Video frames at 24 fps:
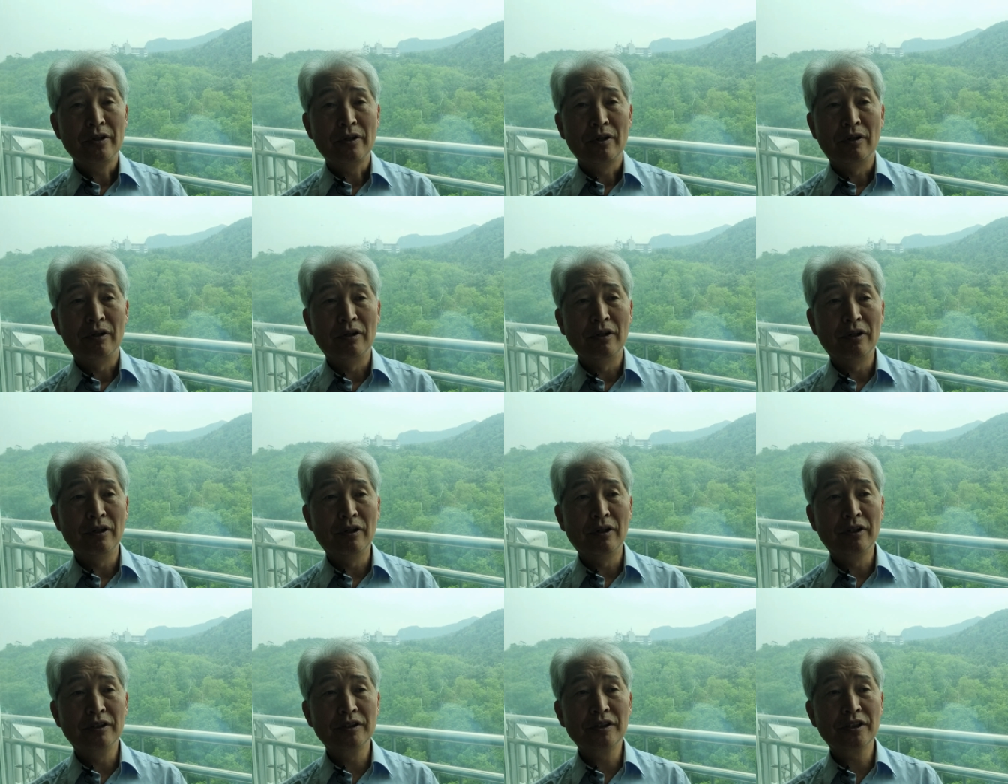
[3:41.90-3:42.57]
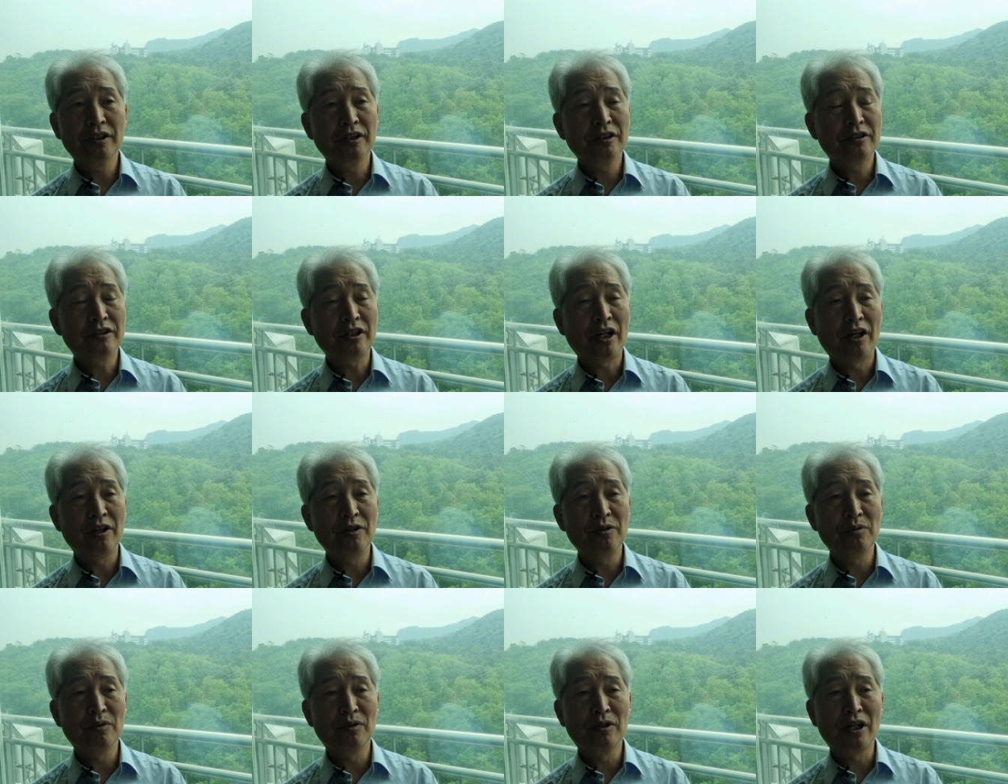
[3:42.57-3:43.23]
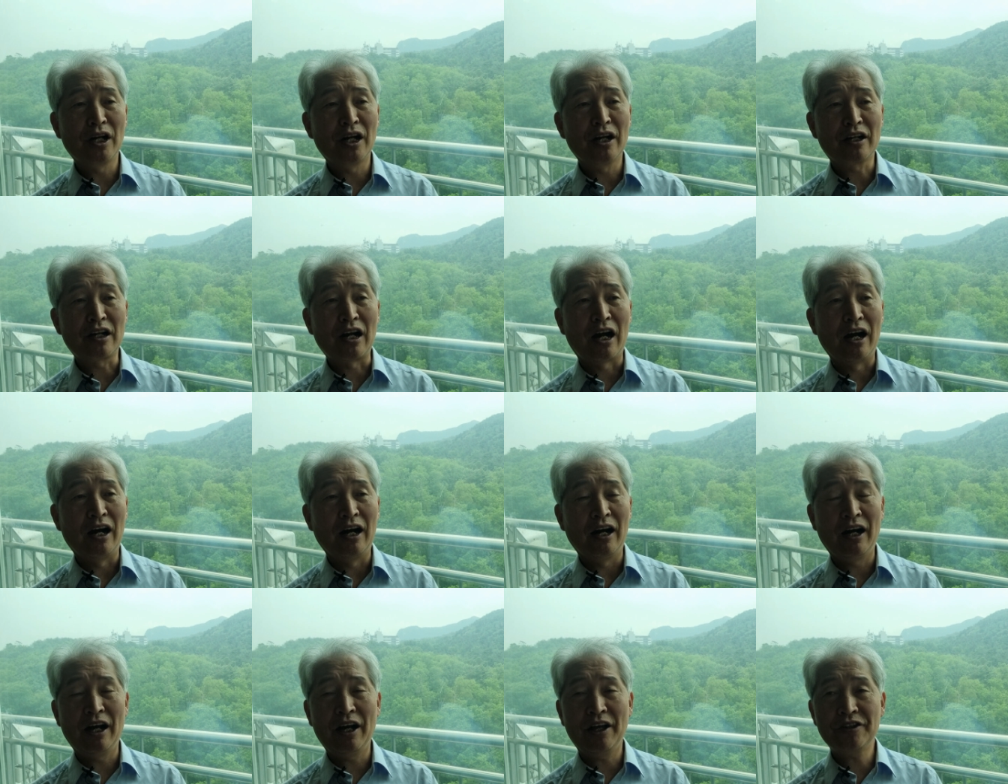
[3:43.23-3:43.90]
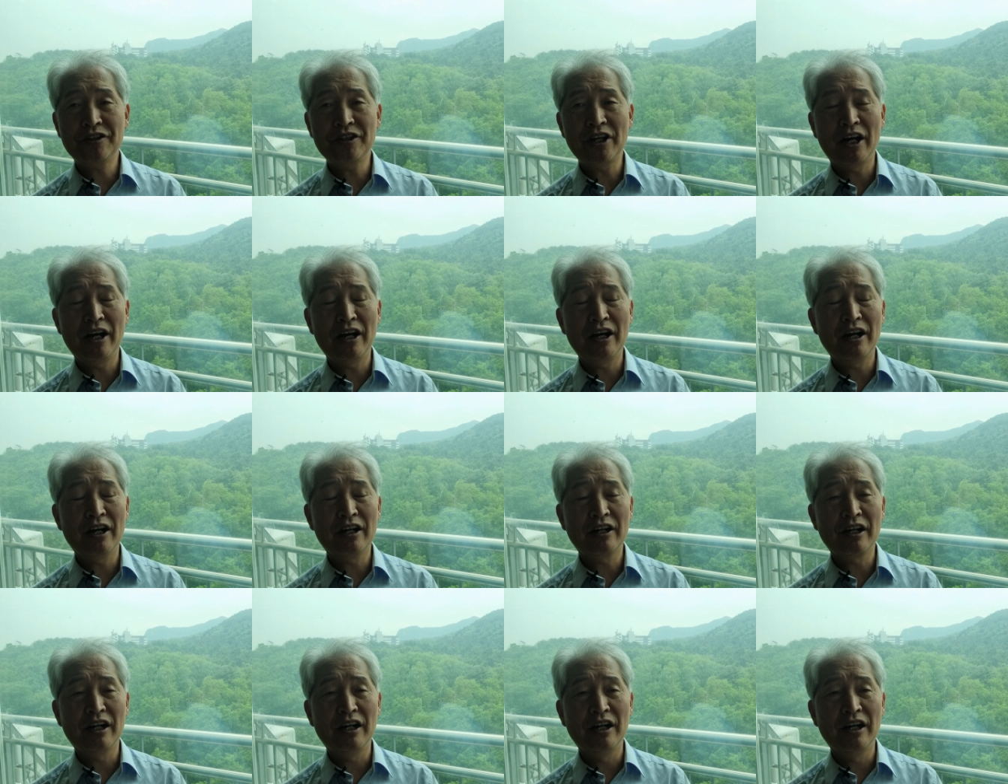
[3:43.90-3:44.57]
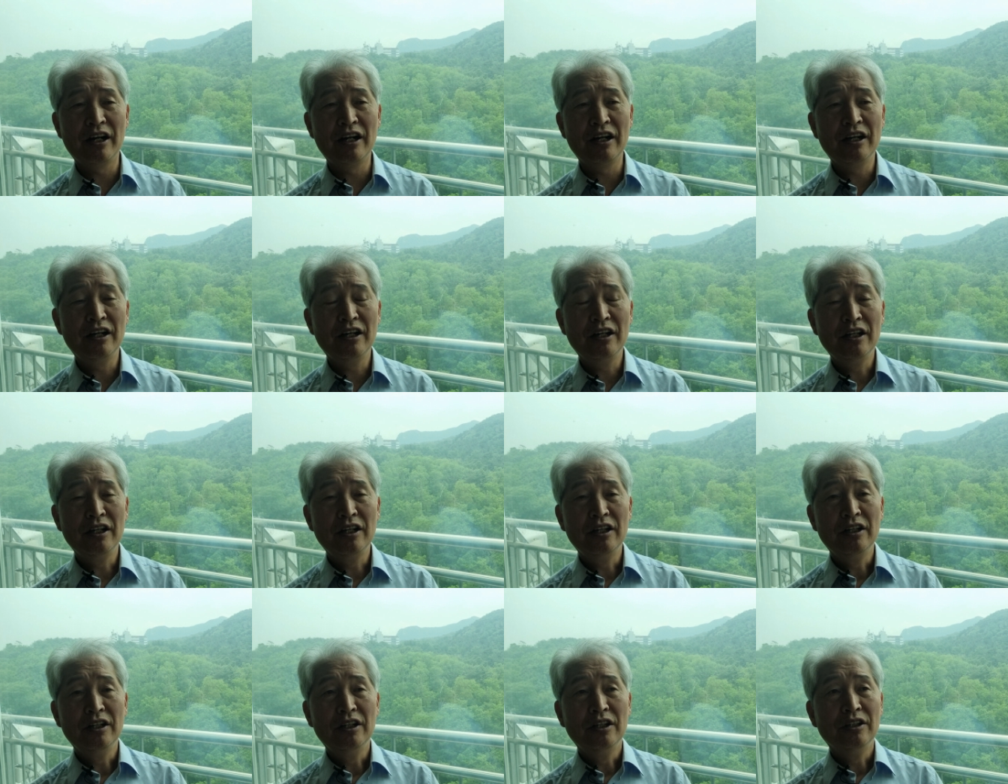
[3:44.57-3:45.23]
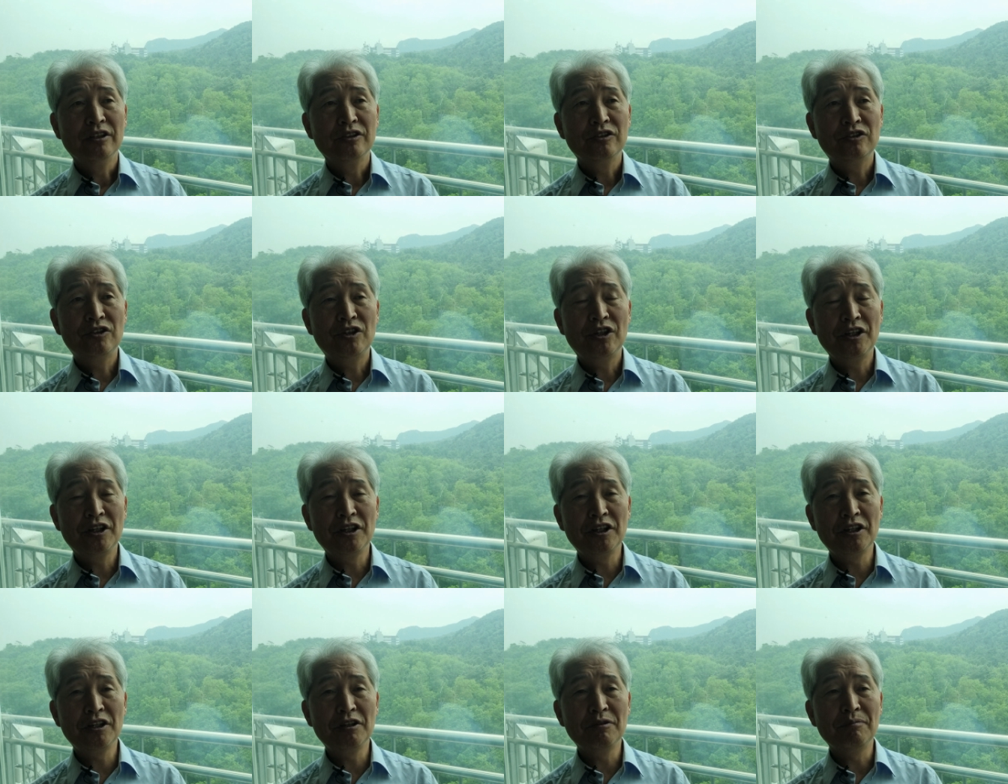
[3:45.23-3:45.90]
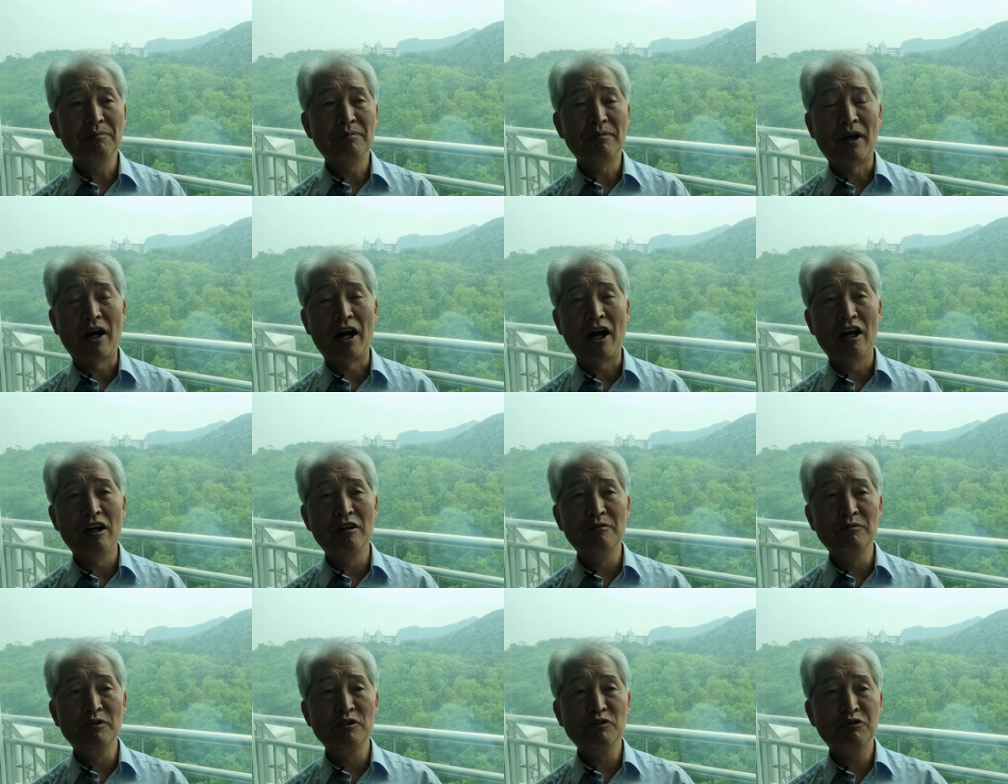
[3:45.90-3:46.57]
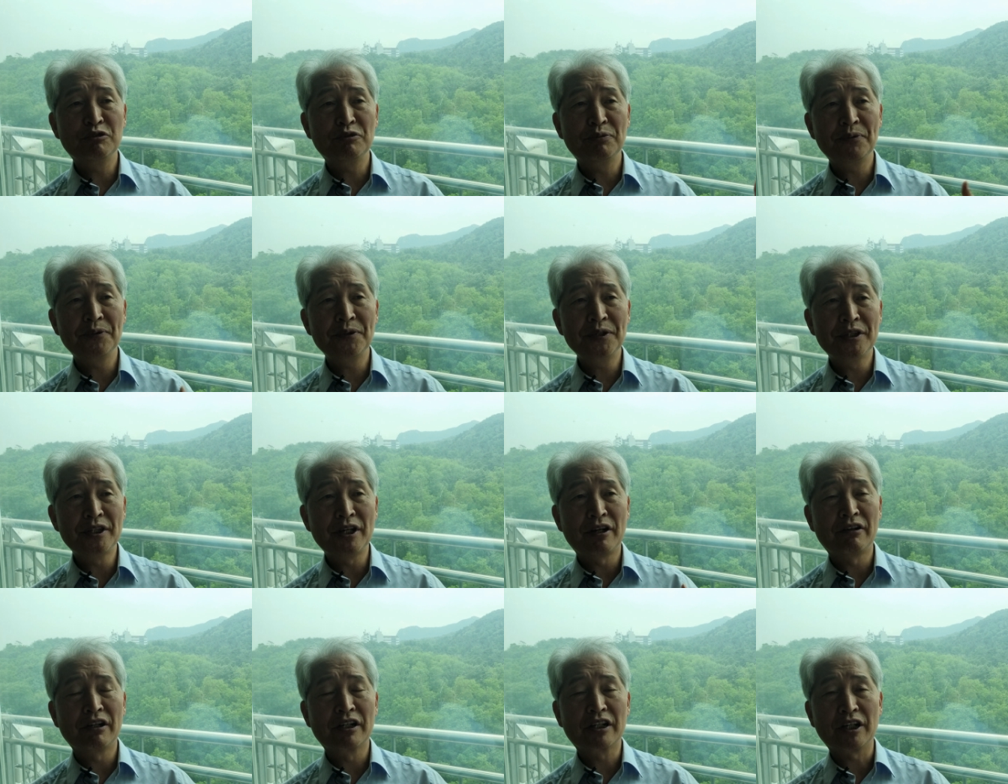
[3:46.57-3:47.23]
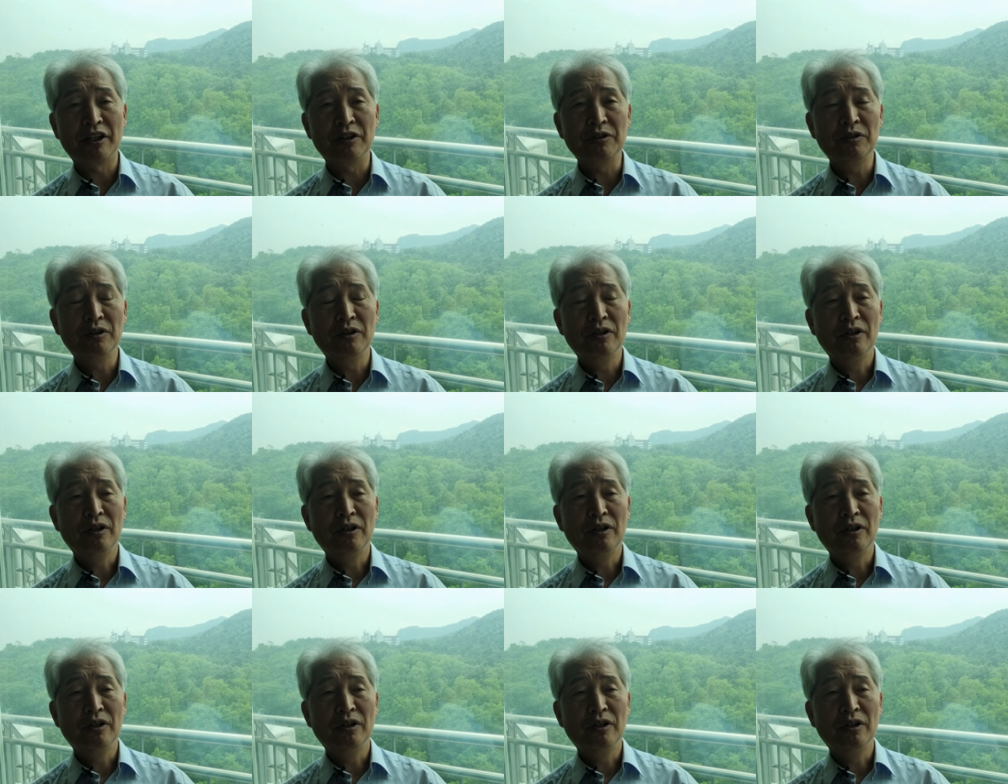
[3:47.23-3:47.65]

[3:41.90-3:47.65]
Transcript: 아, 이찬송가 가사가 제 마음을 후빈다고 할까요?